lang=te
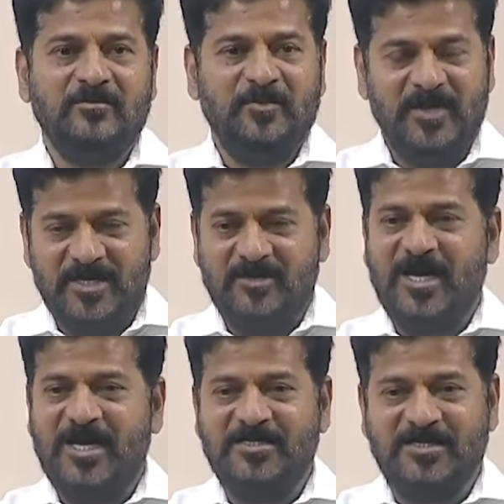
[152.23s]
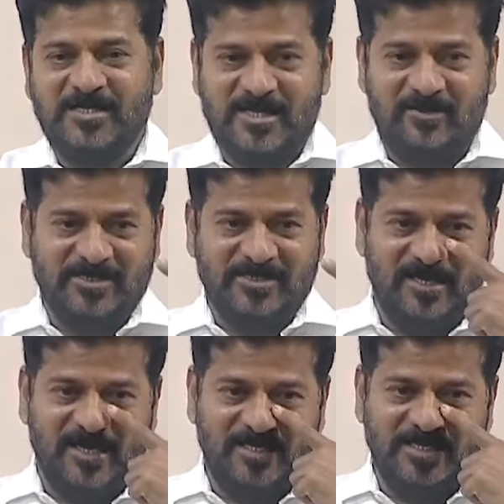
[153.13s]
పేరుగాంచిన
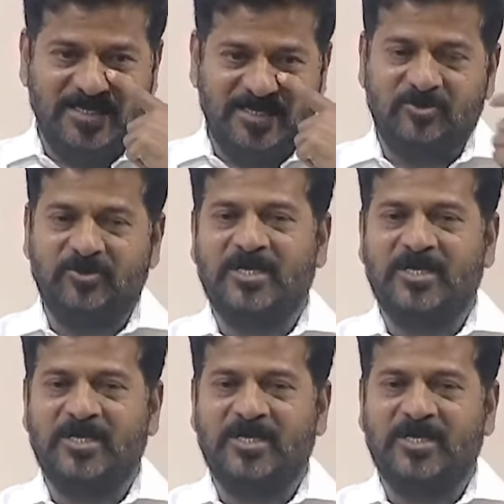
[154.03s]
సంస్థలను అన్నిటిని కూడా